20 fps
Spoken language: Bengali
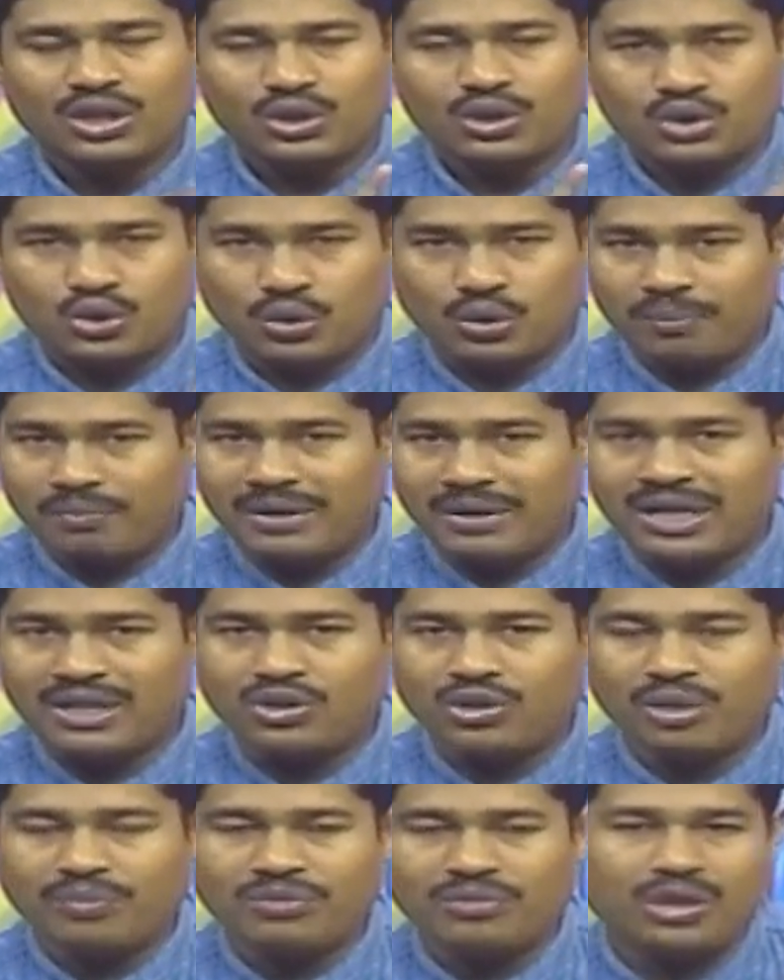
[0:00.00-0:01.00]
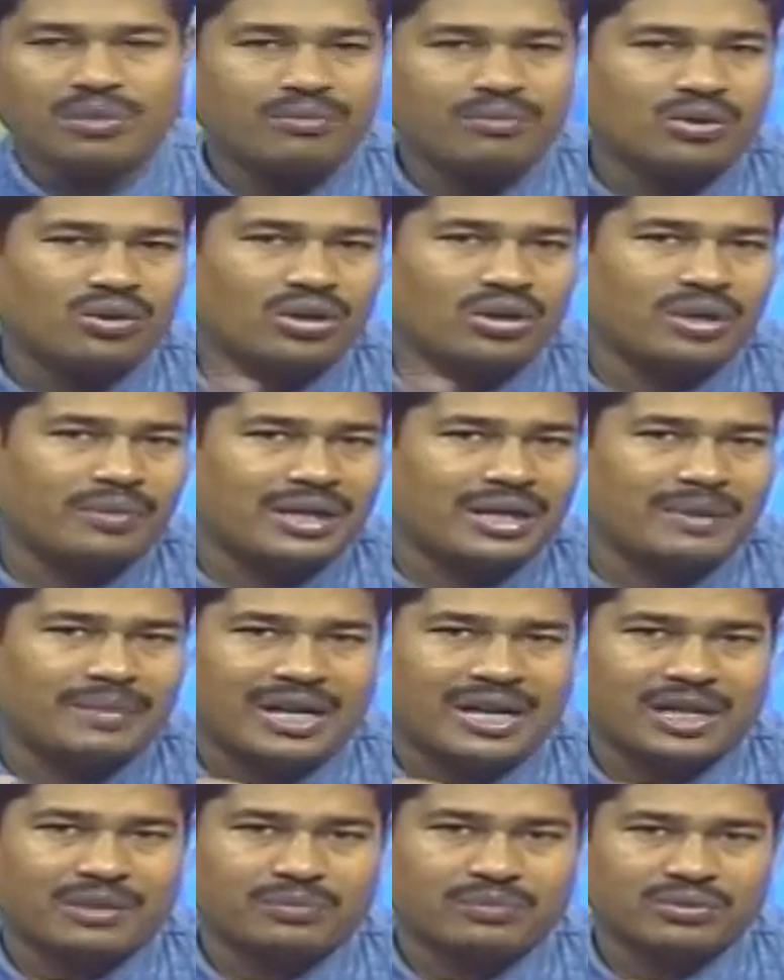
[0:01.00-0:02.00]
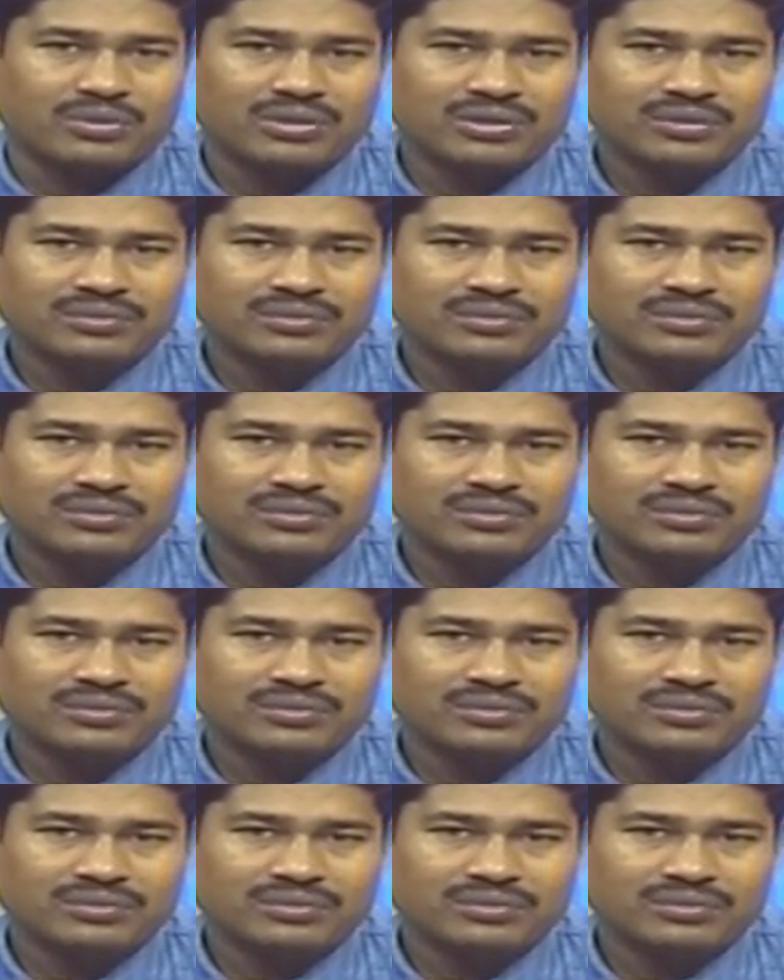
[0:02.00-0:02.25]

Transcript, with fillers: সোমবারে দমদম মঙ্গলবারে ব্যারাকপুর